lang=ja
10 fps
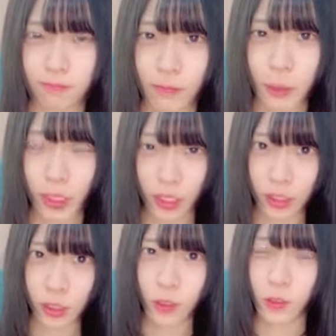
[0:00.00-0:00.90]
見て遠
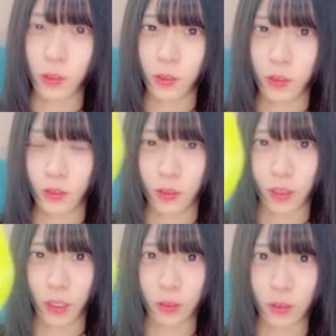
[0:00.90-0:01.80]
近法
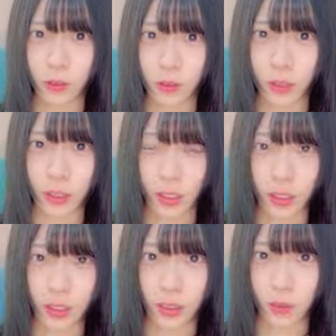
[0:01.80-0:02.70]
顔と大きさが
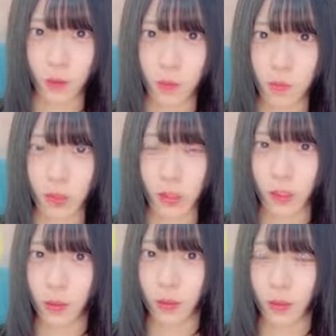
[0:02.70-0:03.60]
一緒
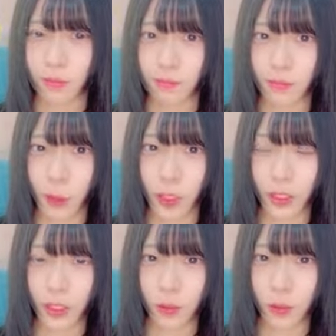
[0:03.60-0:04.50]
マスカットの遠
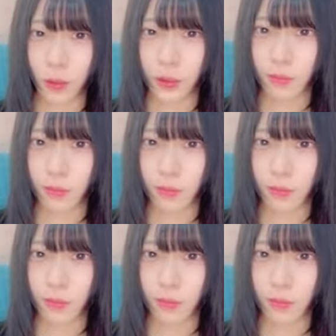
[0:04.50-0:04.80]
近法